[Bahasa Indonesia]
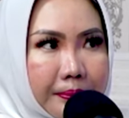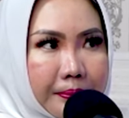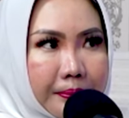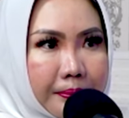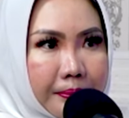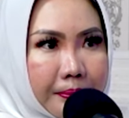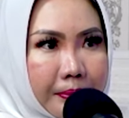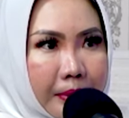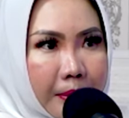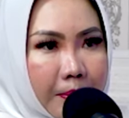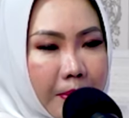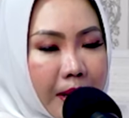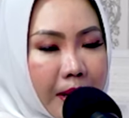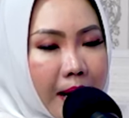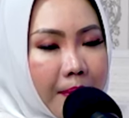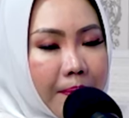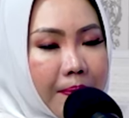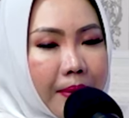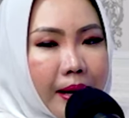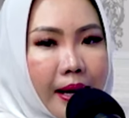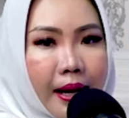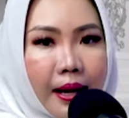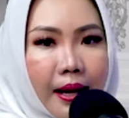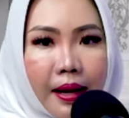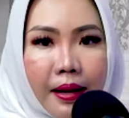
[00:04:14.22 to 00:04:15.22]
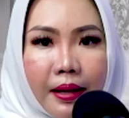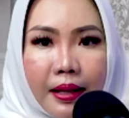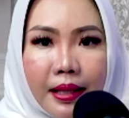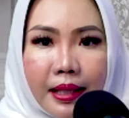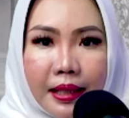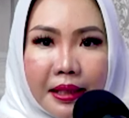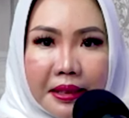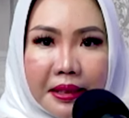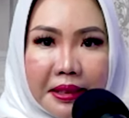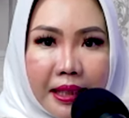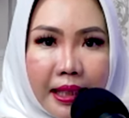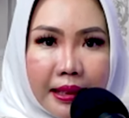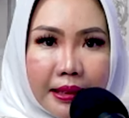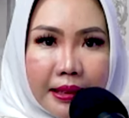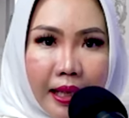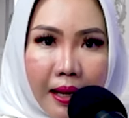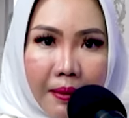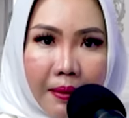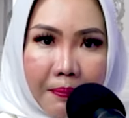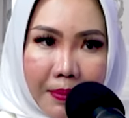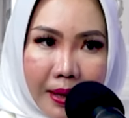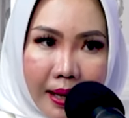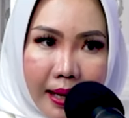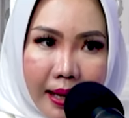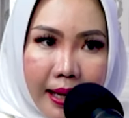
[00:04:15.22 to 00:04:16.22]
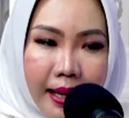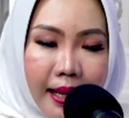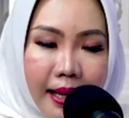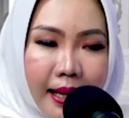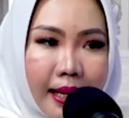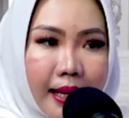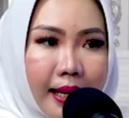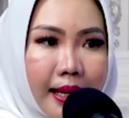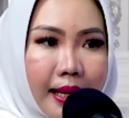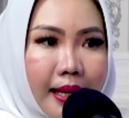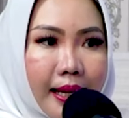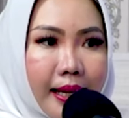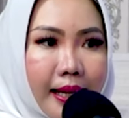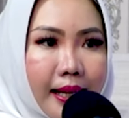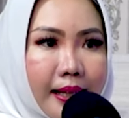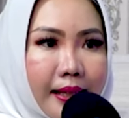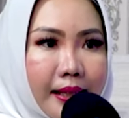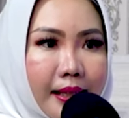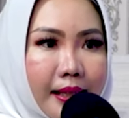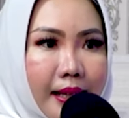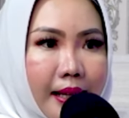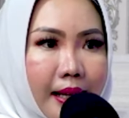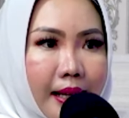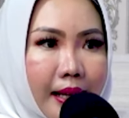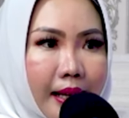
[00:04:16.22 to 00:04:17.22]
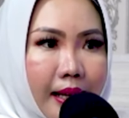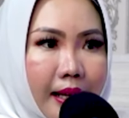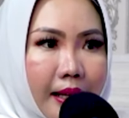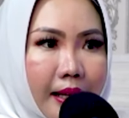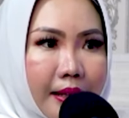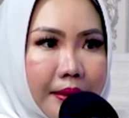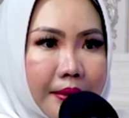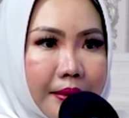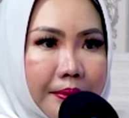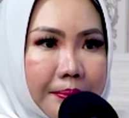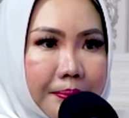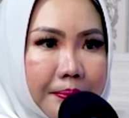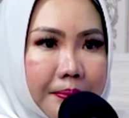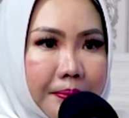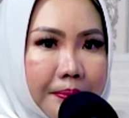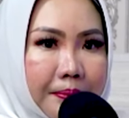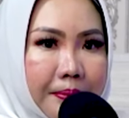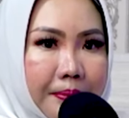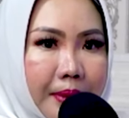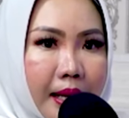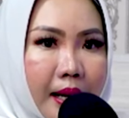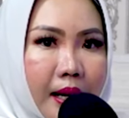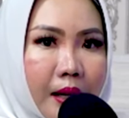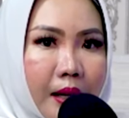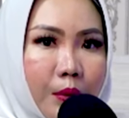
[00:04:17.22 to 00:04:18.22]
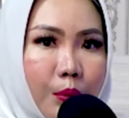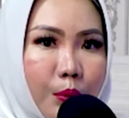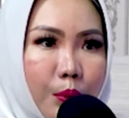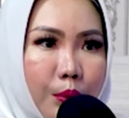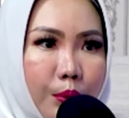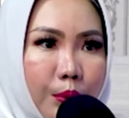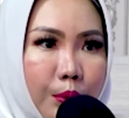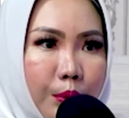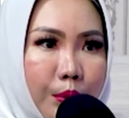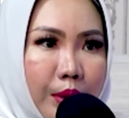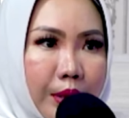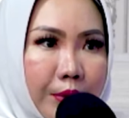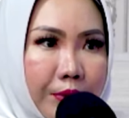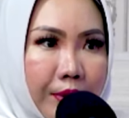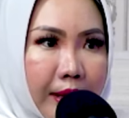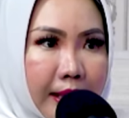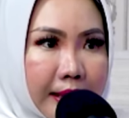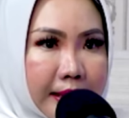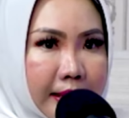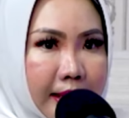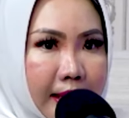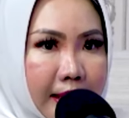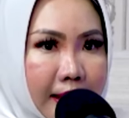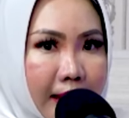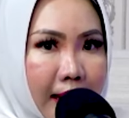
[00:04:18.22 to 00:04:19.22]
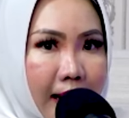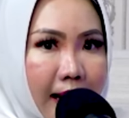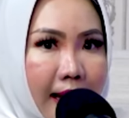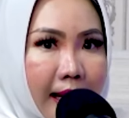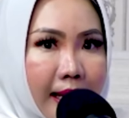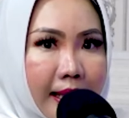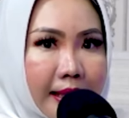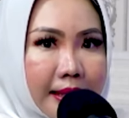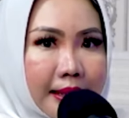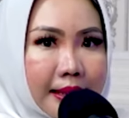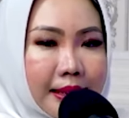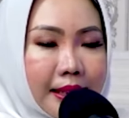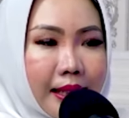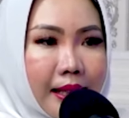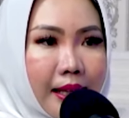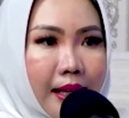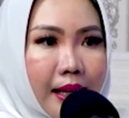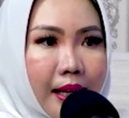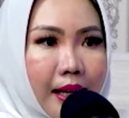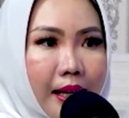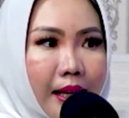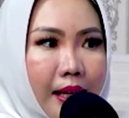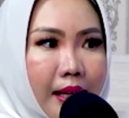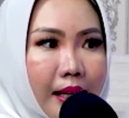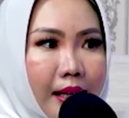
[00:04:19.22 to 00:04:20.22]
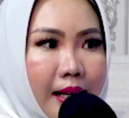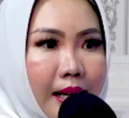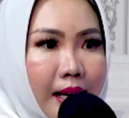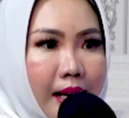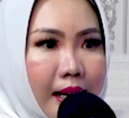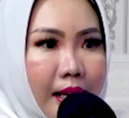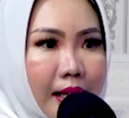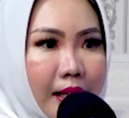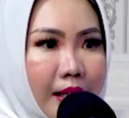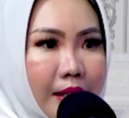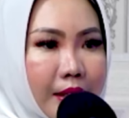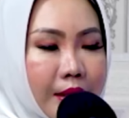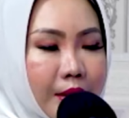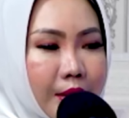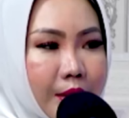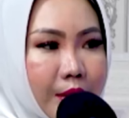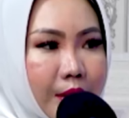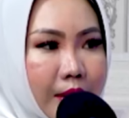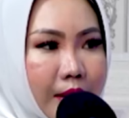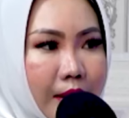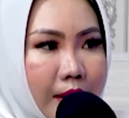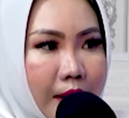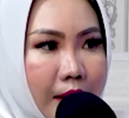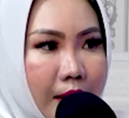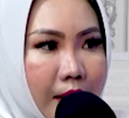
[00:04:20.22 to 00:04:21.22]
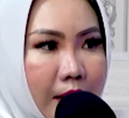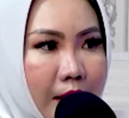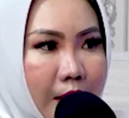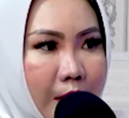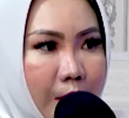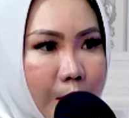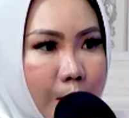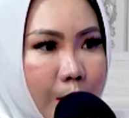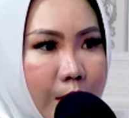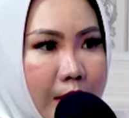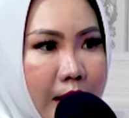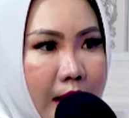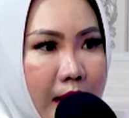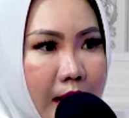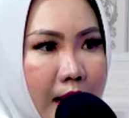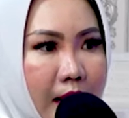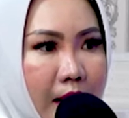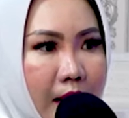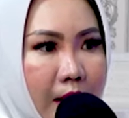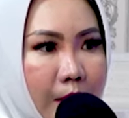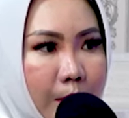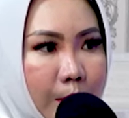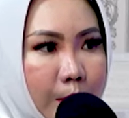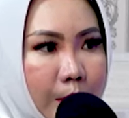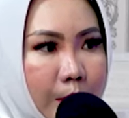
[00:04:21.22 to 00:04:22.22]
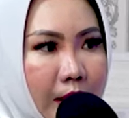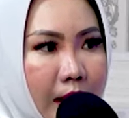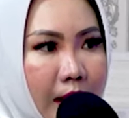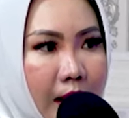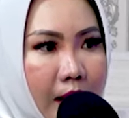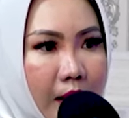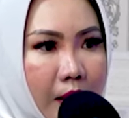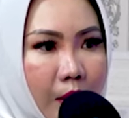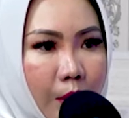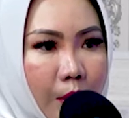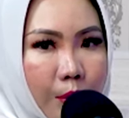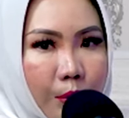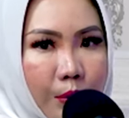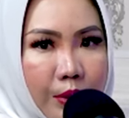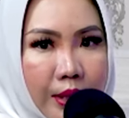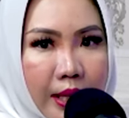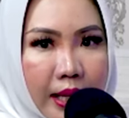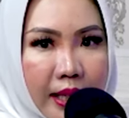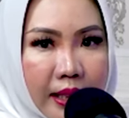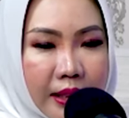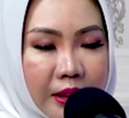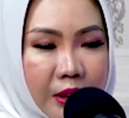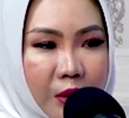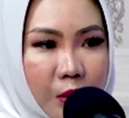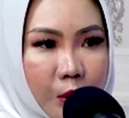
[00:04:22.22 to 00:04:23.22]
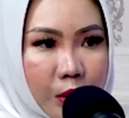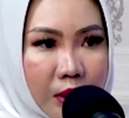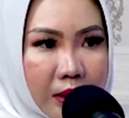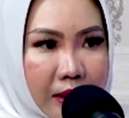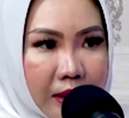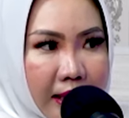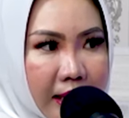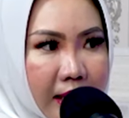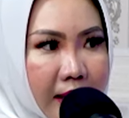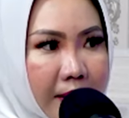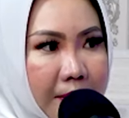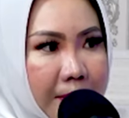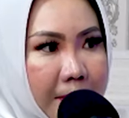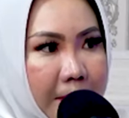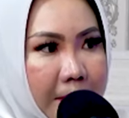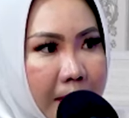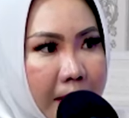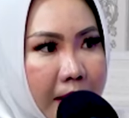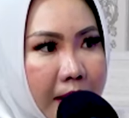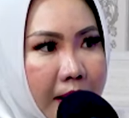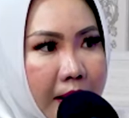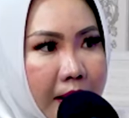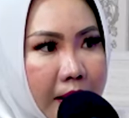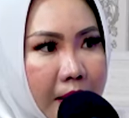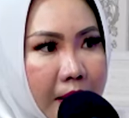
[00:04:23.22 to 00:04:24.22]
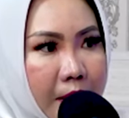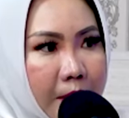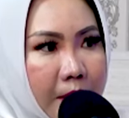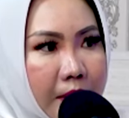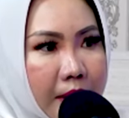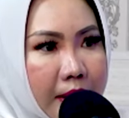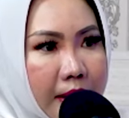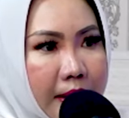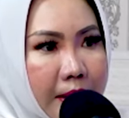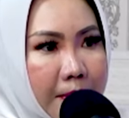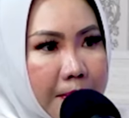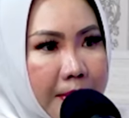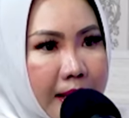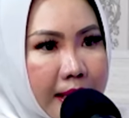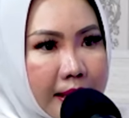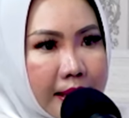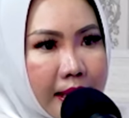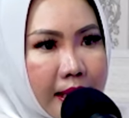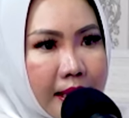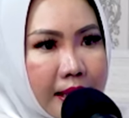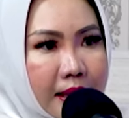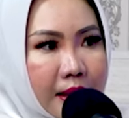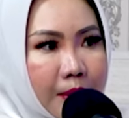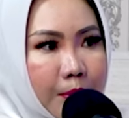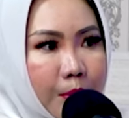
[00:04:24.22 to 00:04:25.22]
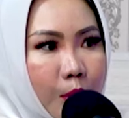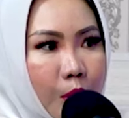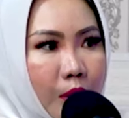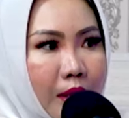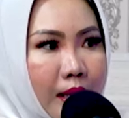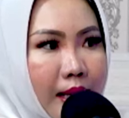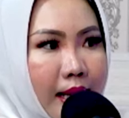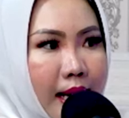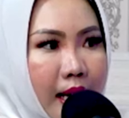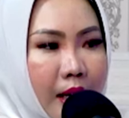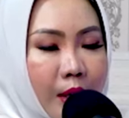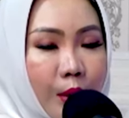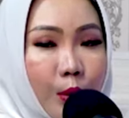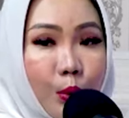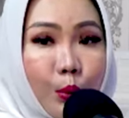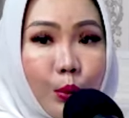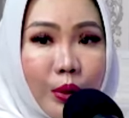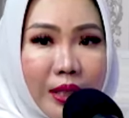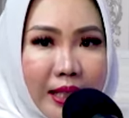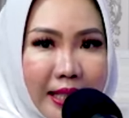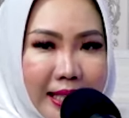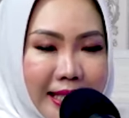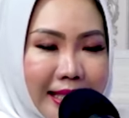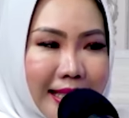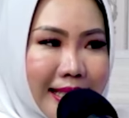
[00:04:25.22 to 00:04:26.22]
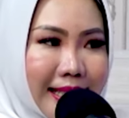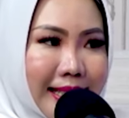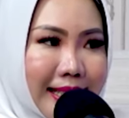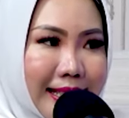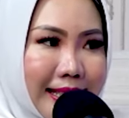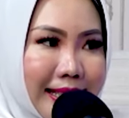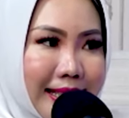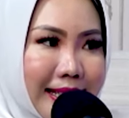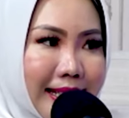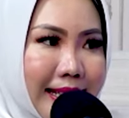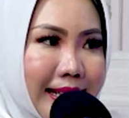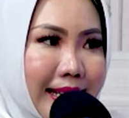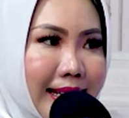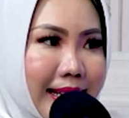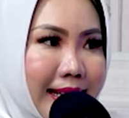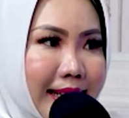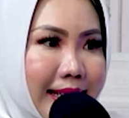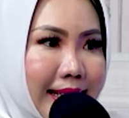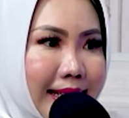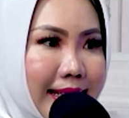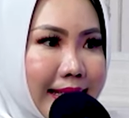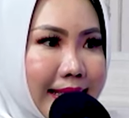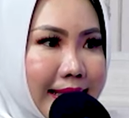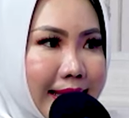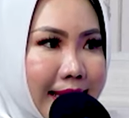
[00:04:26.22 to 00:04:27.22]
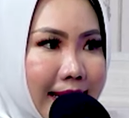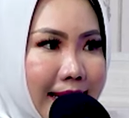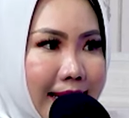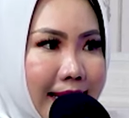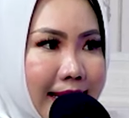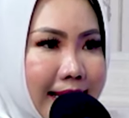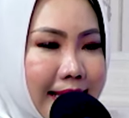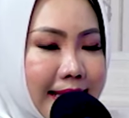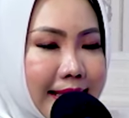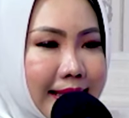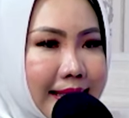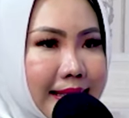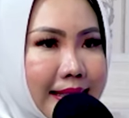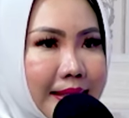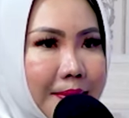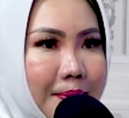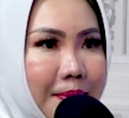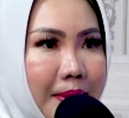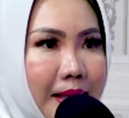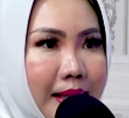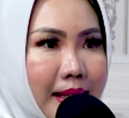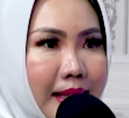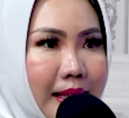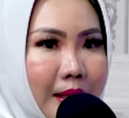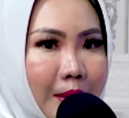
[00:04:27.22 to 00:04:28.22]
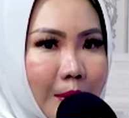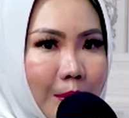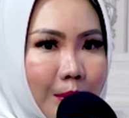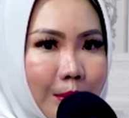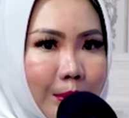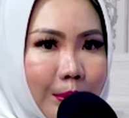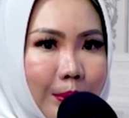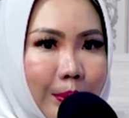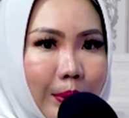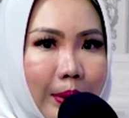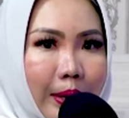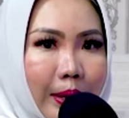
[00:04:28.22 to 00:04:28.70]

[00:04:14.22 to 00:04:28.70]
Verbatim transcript: beberapa kerjasama dengan pihak universitas dan uh, dunia usaha atau dunia industri uh, yang biasa disebut dengan DUDI. Oh, Jadi seperti itu